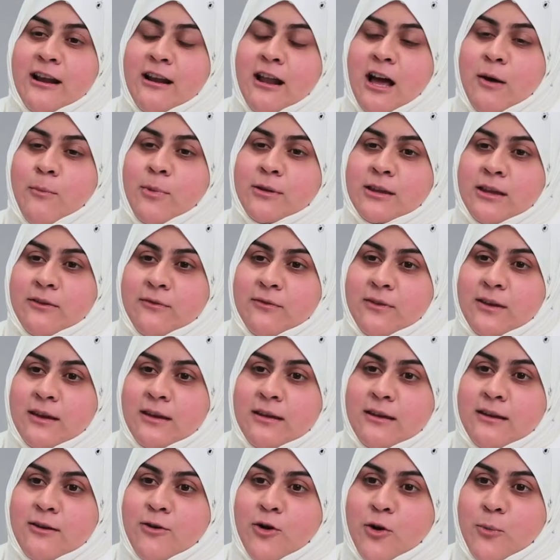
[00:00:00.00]
اللخبطه
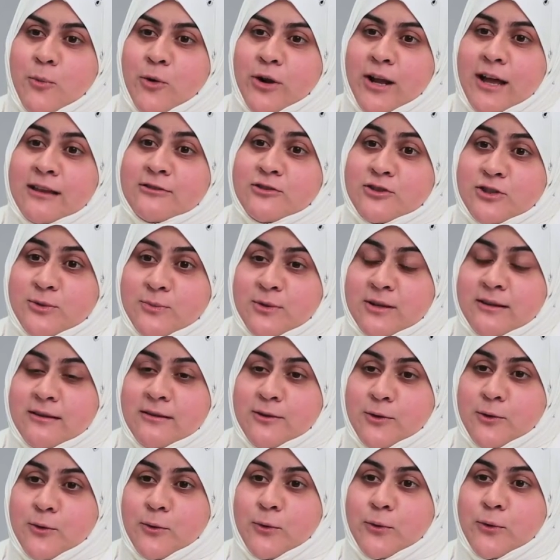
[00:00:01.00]
في هرمونات جسم
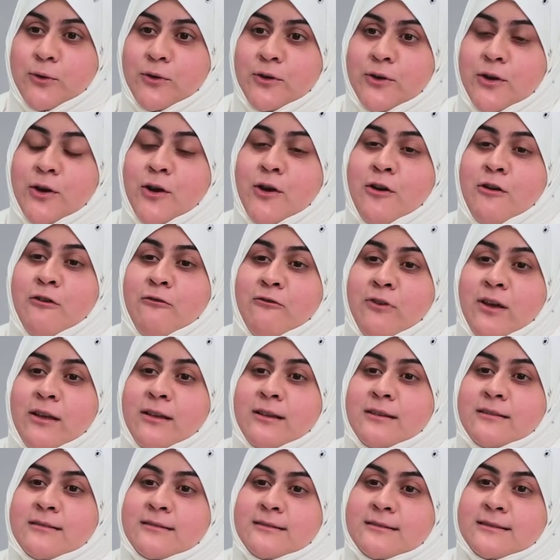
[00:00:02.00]
الذكور
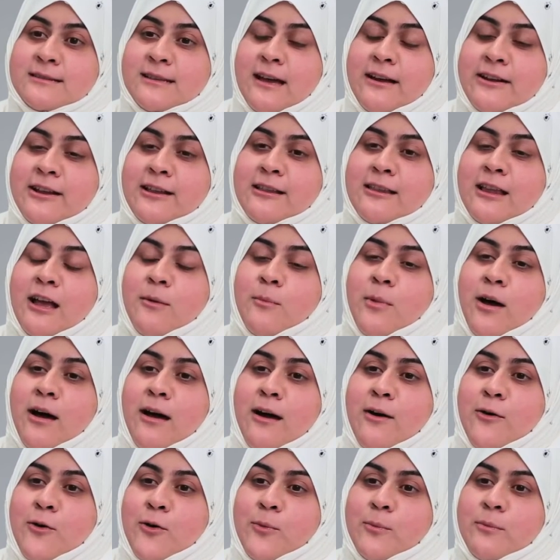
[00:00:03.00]
فصار يطلع
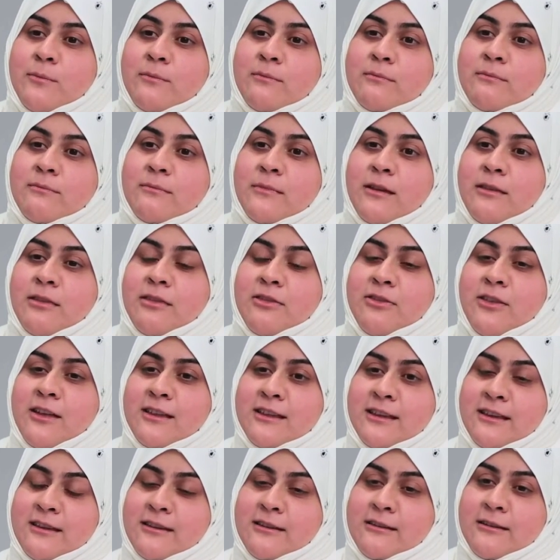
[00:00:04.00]
معاهم
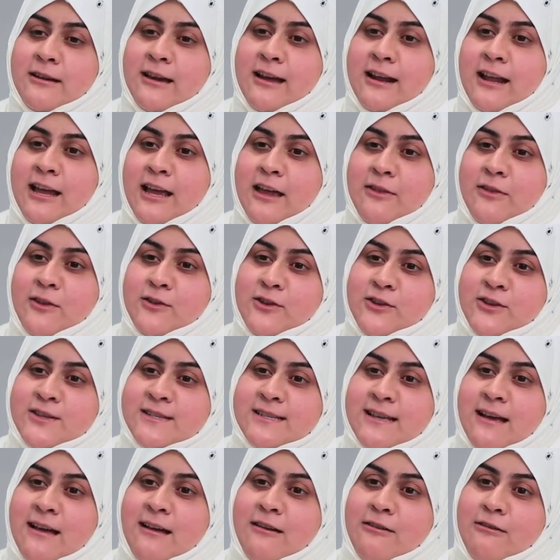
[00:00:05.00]
ثدي خلايا ثدي
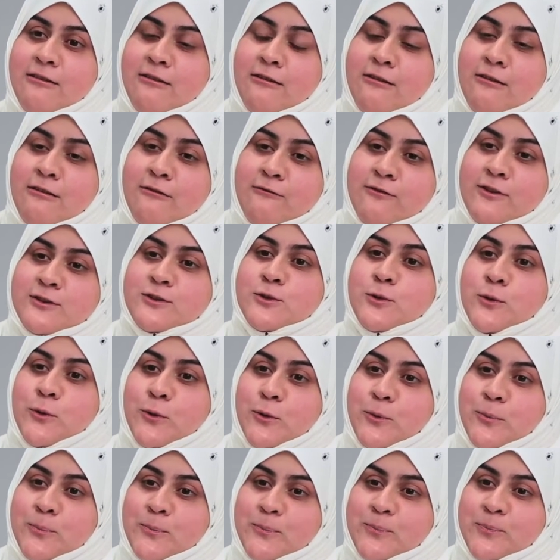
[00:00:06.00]
نساء في صدورهم